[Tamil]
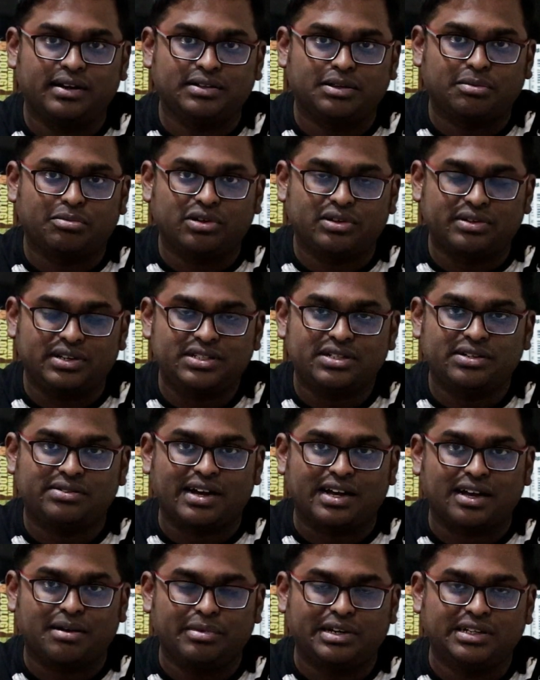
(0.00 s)
நம்ம ரிச்சர்ட்
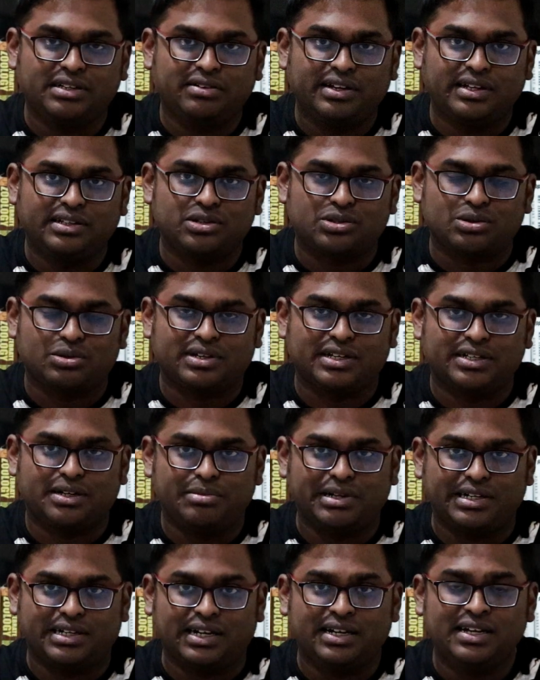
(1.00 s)
அங்கம் என்ன என்ன சொல்கிறார்
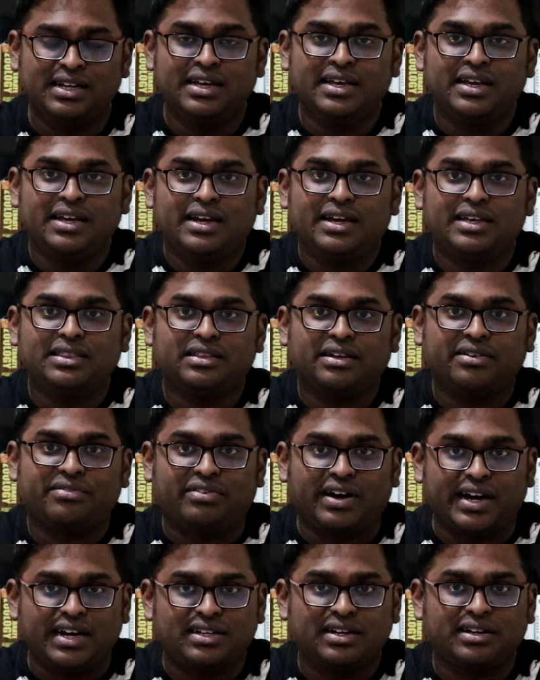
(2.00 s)
அப்படின்னா இந்த
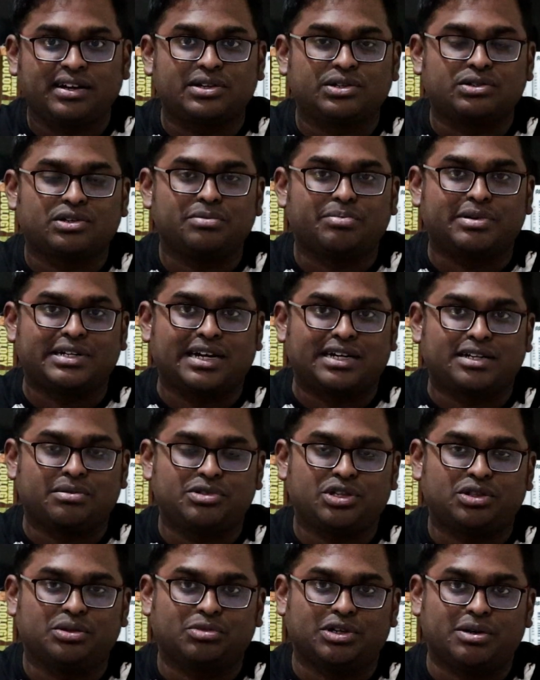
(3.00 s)
ஃபயரை கண்ட்ரோல் பண்ண
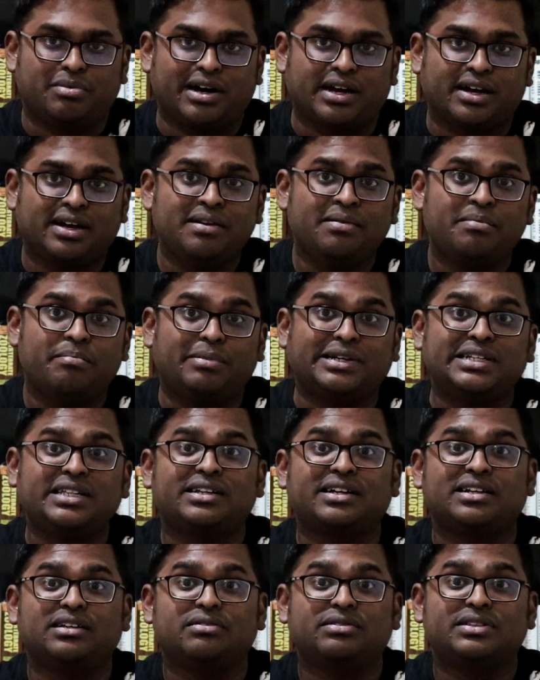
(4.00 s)
ஆரம்பித்தது மூலமாக
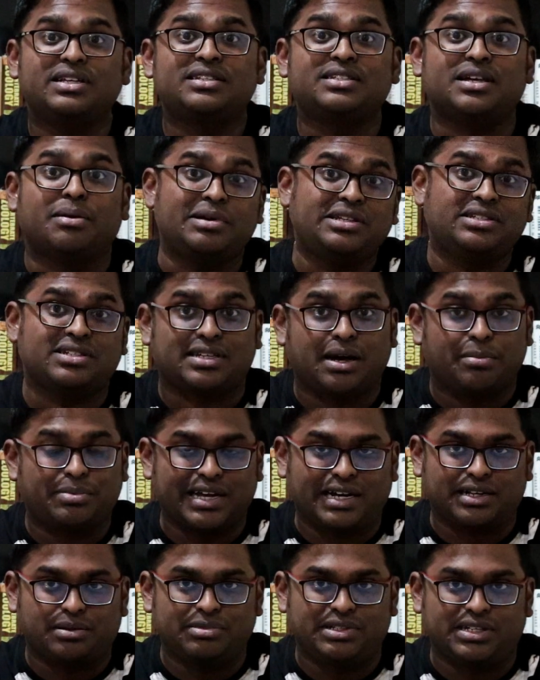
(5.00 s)
மனிதர்களை வந்து சமைச்சு
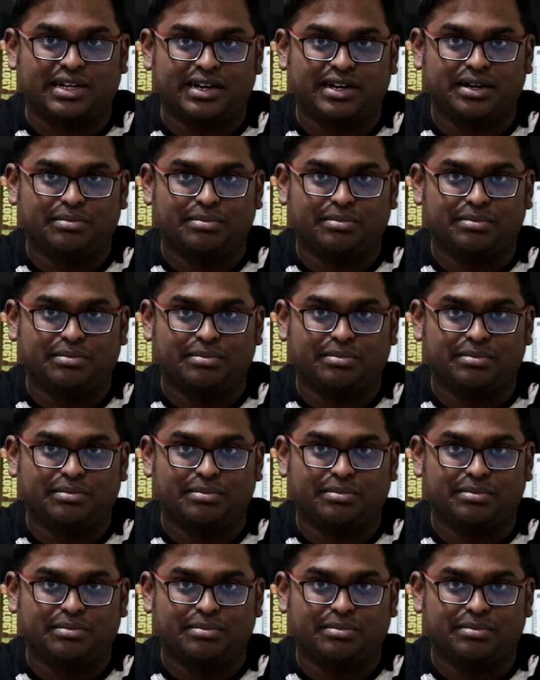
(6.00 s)
சாப்பிட ஆரம்பித்தாங்க